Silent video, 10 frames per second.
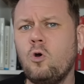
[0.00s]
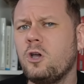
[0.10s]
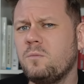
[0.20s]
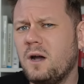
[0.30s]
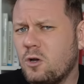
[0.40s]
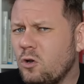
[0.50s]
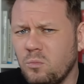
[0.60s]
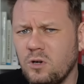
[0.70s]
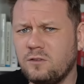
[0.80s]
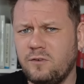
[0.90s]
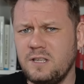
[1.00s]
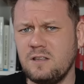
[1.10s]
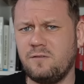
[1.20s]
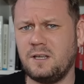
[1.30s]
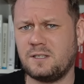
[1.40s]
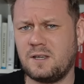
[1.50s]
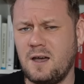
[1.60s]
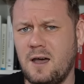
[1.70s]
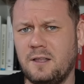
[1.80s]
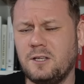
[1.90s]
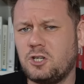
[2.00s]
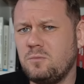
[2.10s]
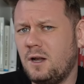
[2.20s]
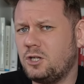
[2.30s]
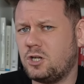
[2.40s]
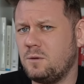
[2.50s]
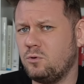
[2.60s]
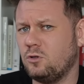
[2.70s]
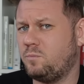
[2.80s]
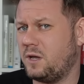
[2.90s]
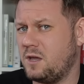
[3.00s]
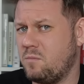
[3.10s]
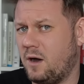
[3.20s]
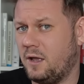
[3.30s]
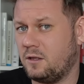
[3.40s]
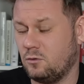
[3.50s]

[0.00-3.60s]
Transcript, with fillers: войной, Макрон будет вводить войска, наши мальчики будут погибать.